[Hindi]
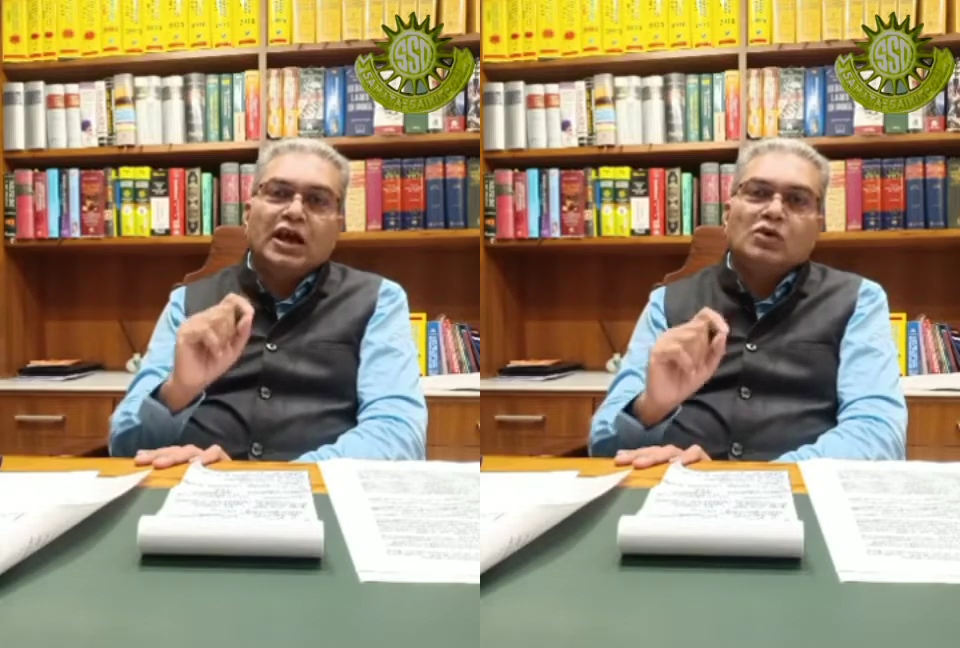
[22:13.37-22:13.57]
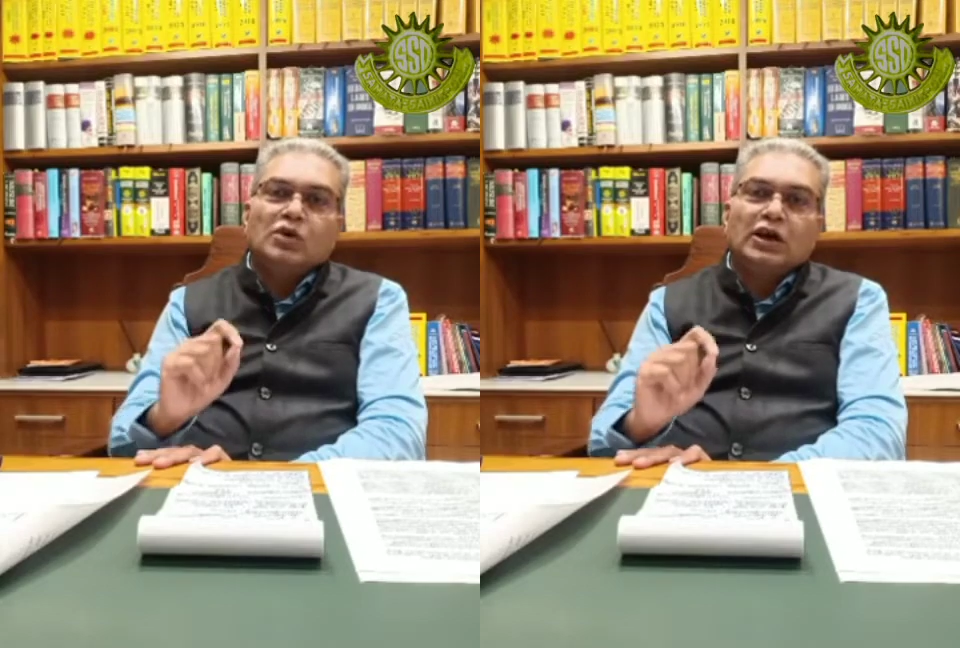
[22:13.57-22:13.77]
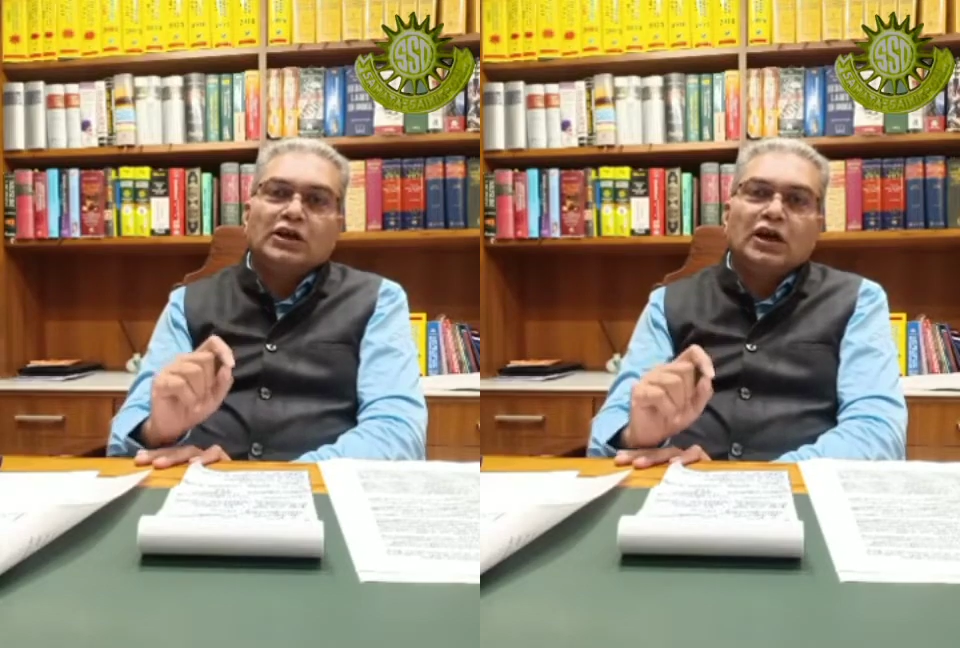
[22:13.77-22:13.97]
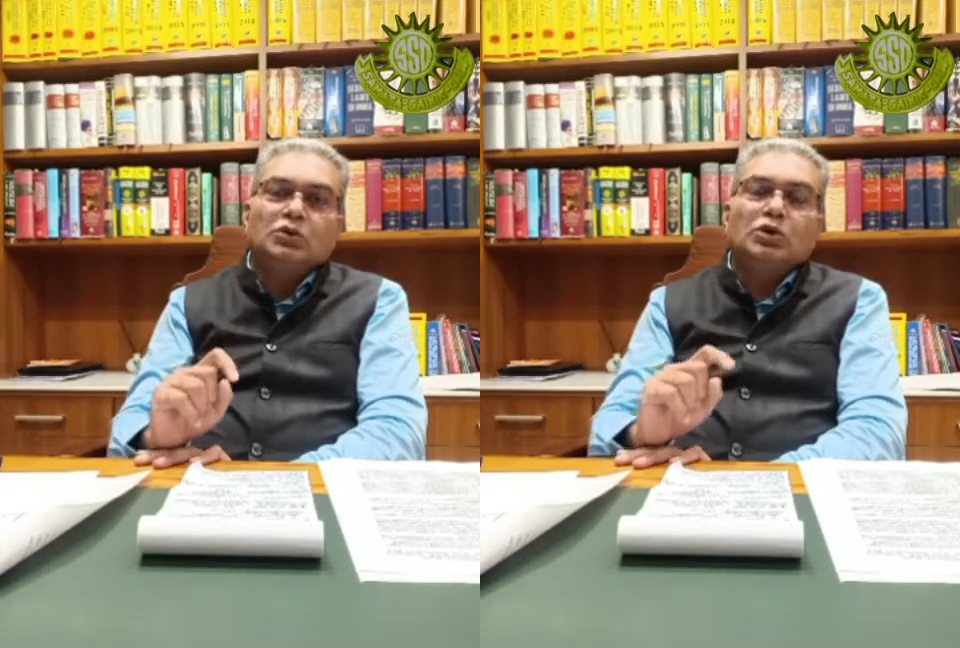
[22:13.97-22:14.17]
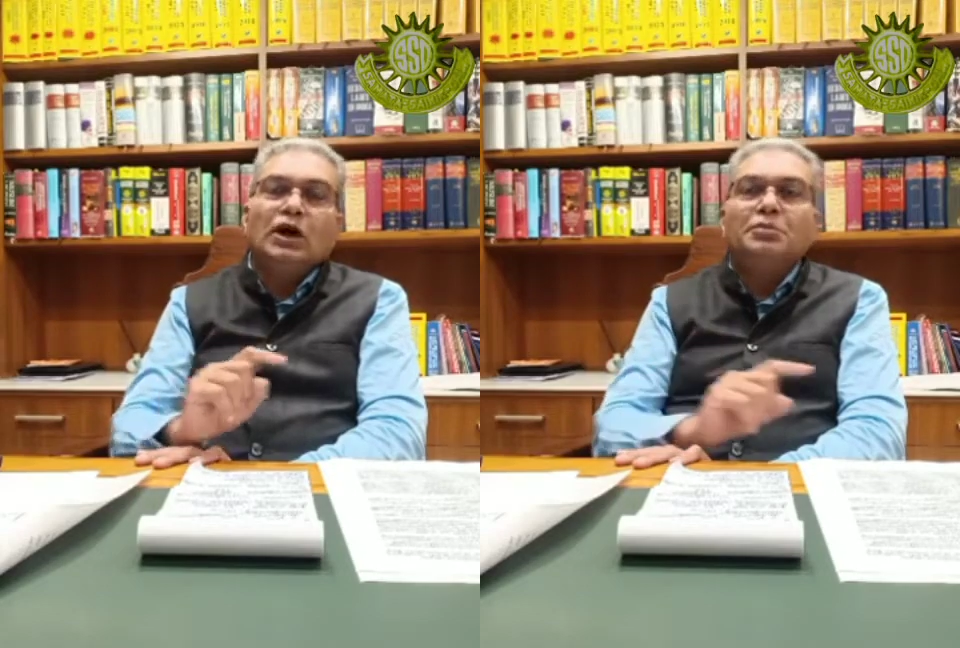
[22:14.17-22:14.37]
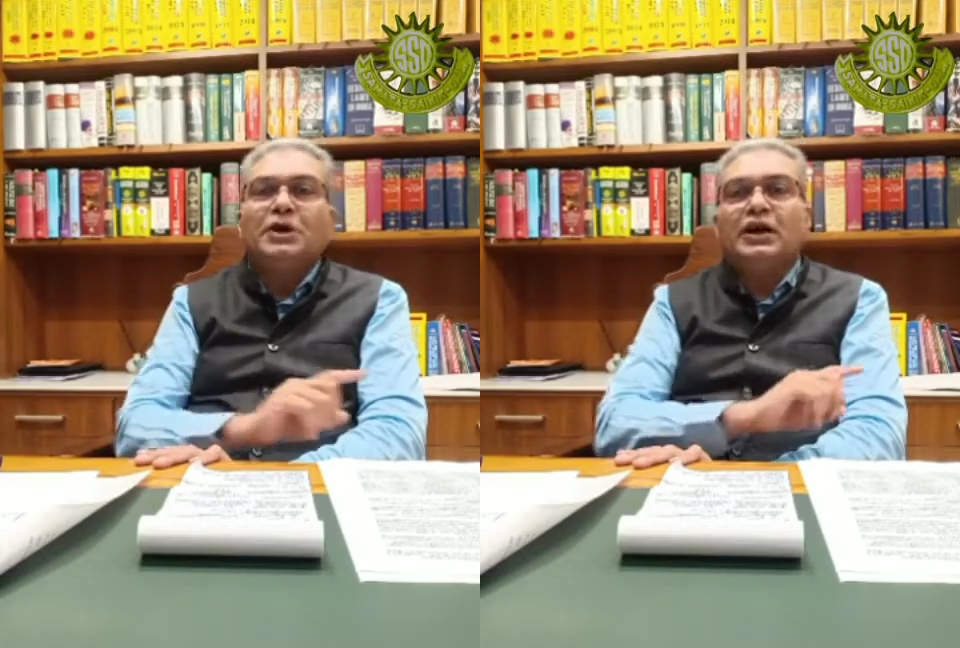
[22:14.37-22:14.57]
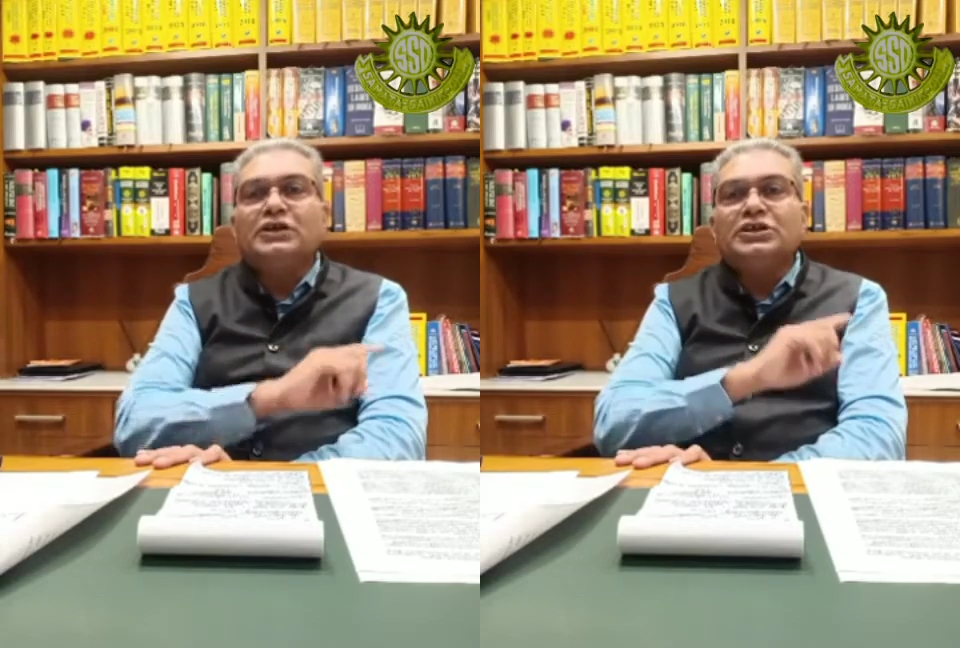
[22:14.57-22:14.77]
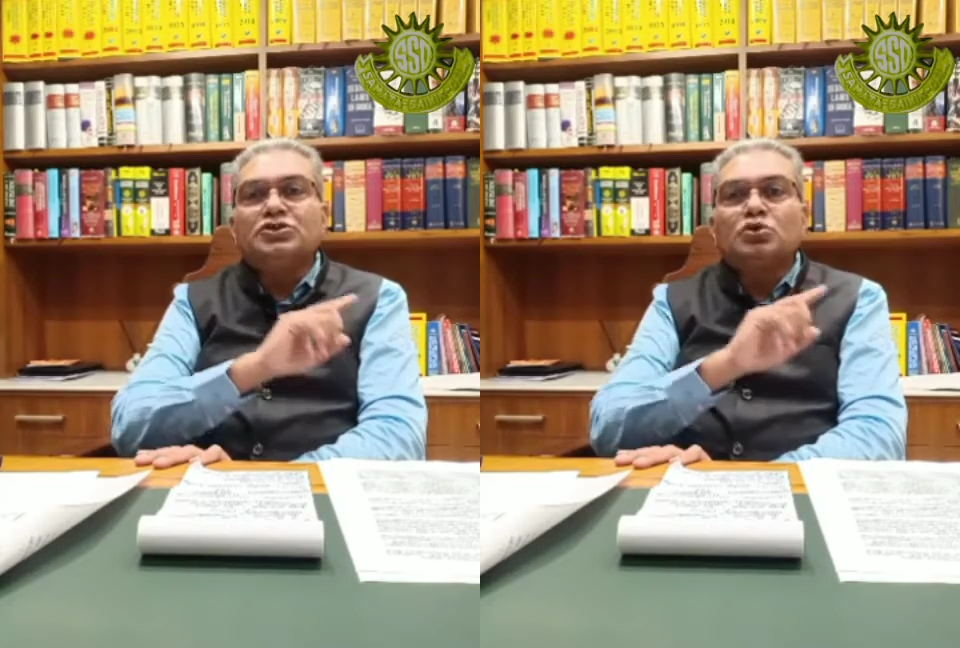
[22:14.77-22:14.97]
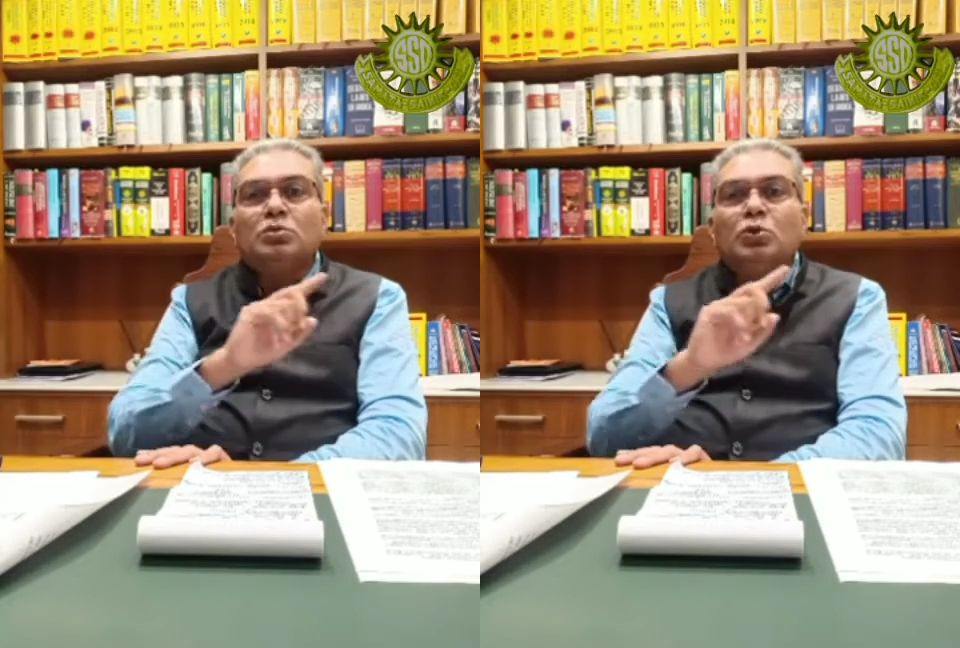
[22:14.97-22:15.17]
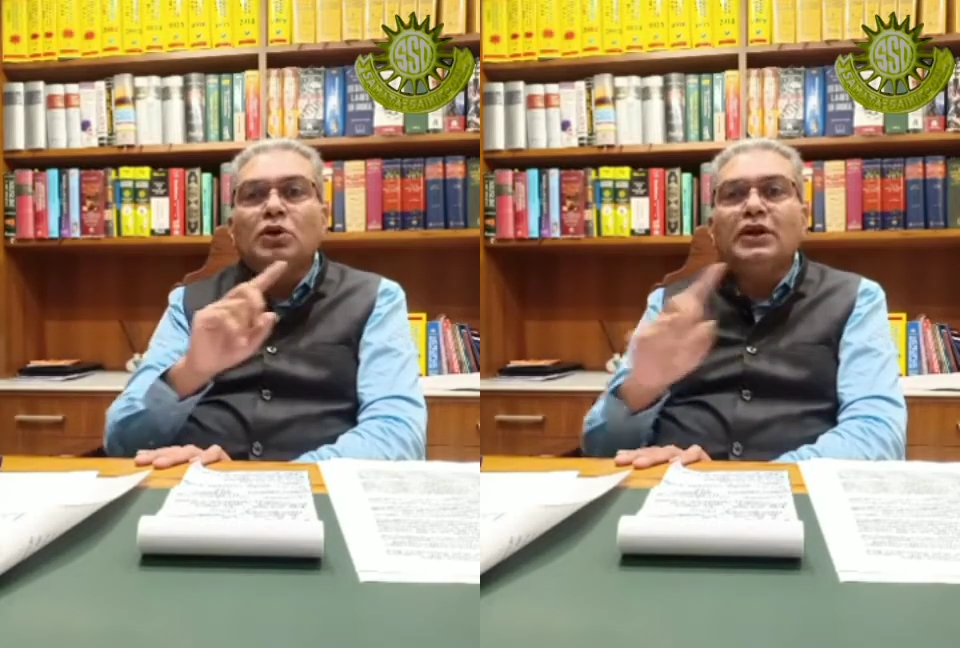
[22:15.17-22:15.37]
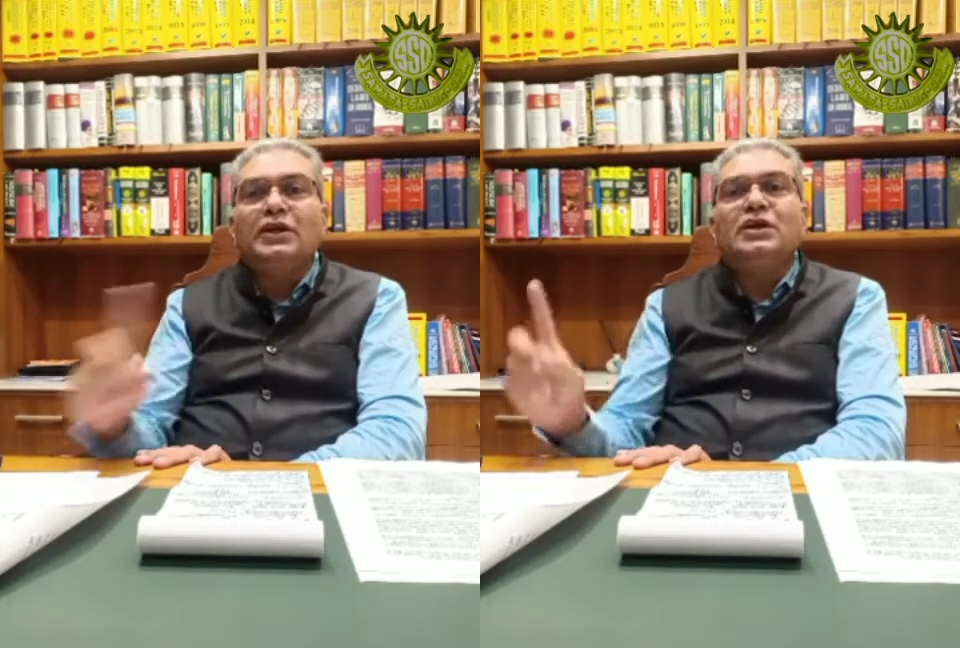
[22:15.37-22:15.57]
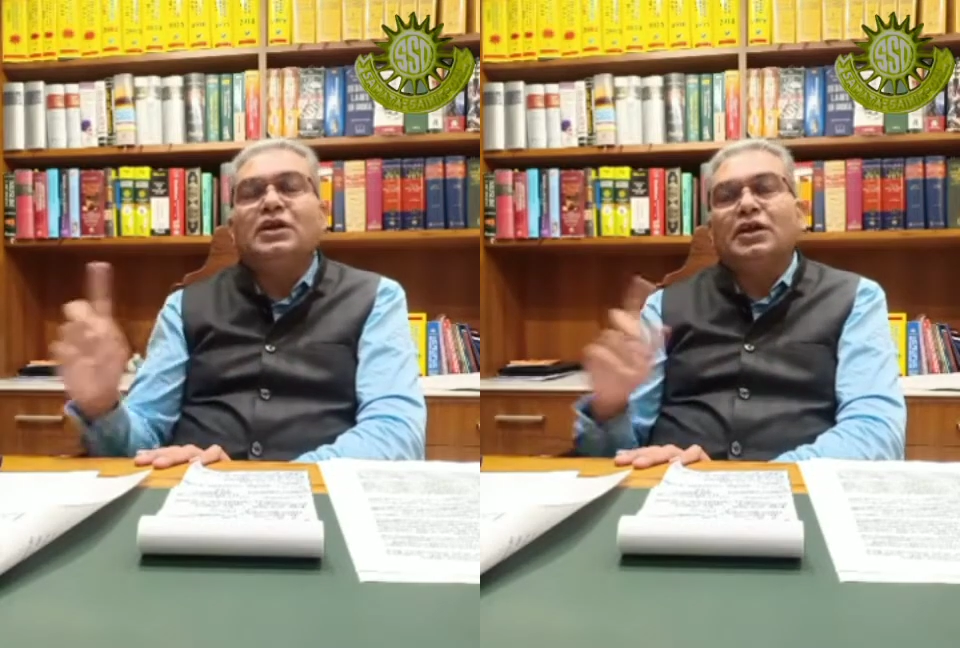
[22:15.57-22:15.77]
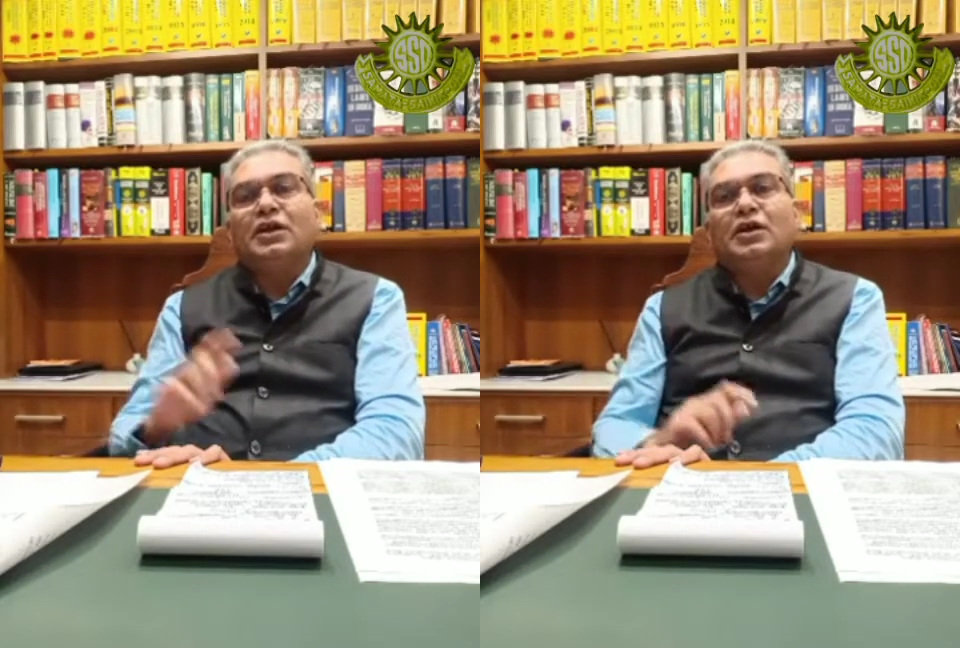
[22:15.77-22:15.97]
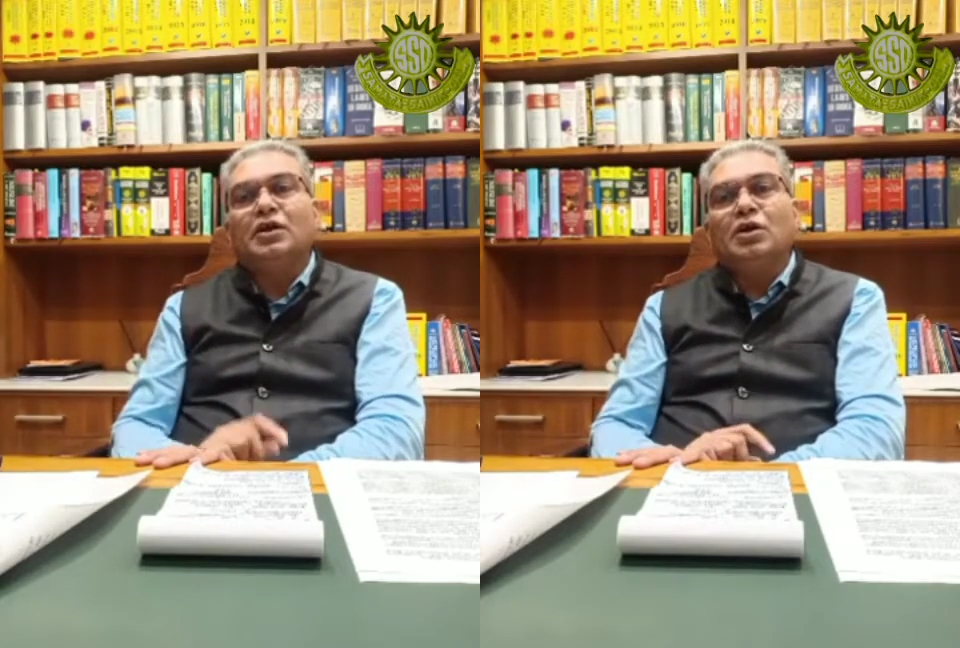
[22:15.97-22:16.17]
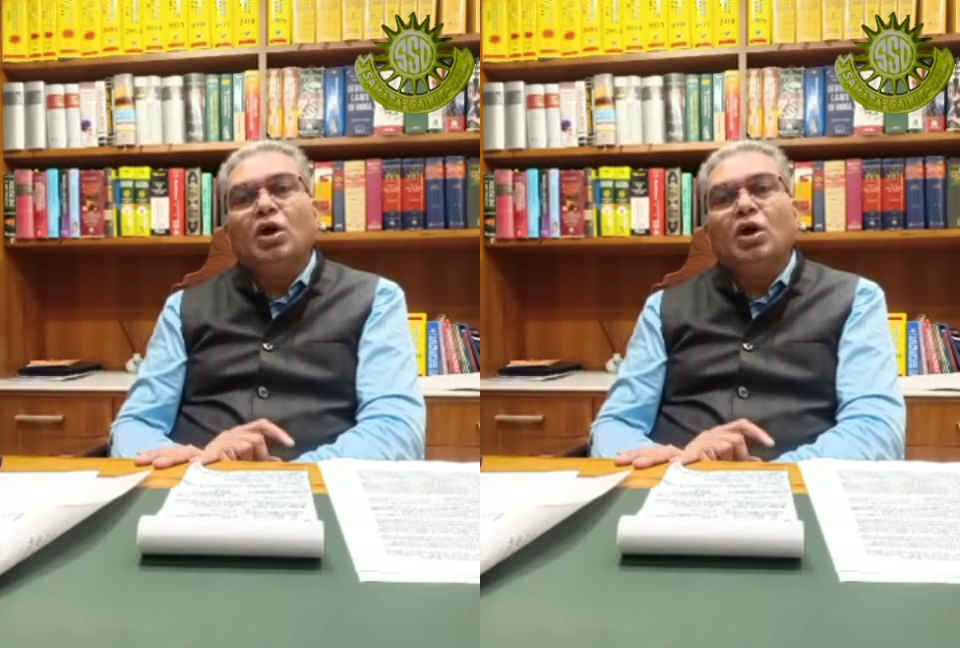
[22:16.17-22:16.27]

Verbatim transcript: हुआ कानून हम हरगिज कबूल नहीं करेंगे